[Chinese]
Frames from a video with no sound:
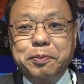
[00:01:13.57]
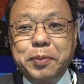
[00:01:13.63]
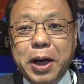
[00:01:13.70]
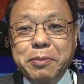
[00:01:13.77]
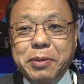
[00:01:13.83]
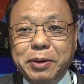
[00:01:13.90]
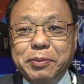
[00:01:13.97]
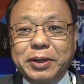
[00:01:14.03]

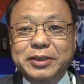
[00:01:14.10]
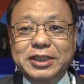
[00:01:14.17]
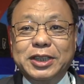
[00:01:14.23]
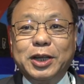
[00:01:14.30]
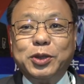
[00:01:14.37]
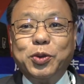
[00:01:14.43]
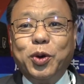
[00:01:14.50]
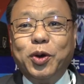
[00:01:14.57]
帮忙的比
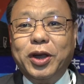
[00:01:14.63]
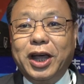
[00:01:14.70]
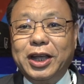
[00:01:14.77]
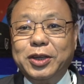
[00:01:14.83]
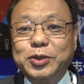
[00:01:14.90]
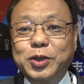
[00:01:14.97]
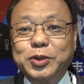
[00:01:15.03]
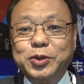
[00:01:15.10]
较多啦，
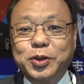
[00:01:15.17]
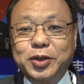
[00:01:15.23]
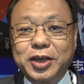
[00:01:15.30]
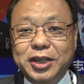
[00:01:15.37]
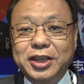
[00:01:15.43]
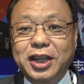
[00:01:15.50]
所以说。